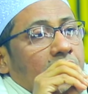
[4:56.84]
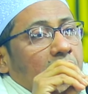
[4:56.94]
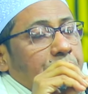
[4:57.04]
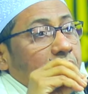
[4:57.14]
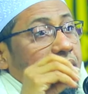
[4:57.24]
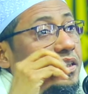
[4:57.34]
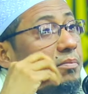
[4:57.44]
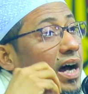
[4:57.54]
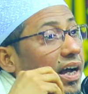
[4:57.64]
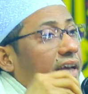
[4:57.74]
আপনার
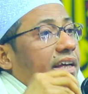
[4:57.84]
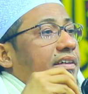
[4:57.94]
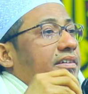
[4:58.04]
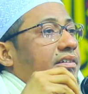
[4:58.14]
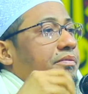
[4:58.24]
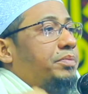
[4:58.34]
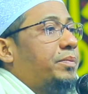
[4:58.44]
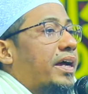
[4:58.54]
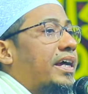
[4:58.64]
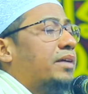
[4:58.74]
দিমাগে
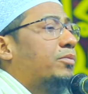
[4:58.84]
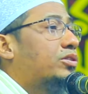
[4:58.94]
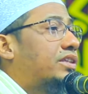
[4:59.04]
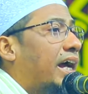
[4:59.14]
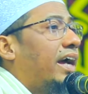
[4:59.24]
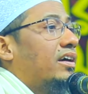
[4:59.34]
বিবেকের মধ্যে